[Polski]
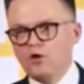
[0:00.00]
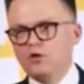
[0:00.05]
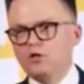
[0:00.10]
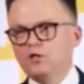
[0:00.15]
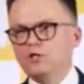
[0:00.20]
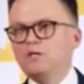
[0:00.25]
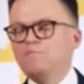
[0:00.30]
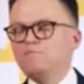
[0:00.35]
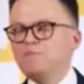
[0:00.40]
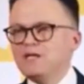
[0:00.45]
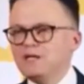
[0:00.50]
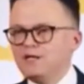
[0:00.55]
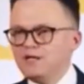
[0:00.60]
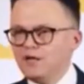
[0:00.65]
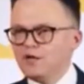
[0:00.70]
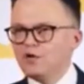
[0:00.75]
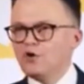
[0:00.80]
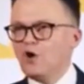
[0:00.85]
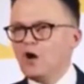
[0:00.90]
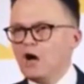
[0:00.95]
i
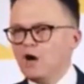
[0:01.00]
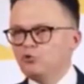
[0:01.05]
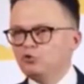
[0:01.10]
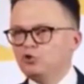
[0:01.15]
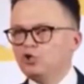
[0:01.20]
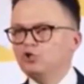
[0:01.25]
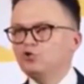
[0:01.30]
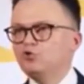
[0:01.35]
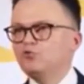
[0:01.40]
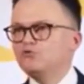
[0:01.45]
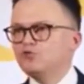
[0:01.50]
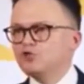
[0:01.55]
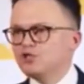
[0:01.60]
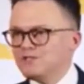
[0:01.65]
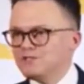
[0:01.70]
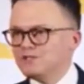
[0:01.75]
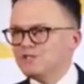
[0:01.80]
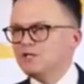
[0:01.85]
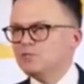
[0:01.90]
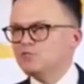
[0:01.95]
pilnego audytu
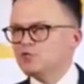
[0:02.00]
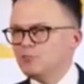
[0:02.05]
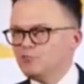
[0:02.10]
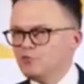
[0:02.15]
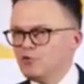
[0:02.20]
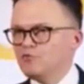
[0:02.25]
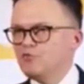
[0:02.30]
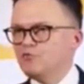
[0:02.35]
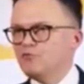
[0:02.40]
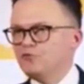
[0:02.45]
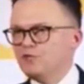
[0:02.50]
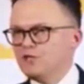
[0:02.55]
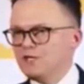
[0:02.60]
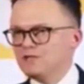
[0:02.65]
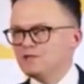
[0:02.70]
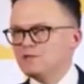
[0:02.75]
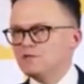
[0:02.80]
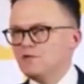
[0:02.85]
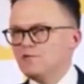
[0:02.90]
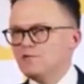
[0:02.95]
wszystkich przepływów
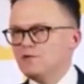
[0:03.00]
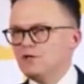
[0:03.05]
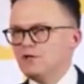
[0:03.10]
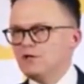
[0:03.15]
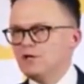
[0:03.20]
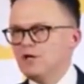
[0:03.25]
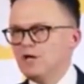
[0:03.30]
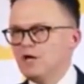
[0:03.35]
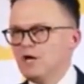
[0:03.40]
finansowych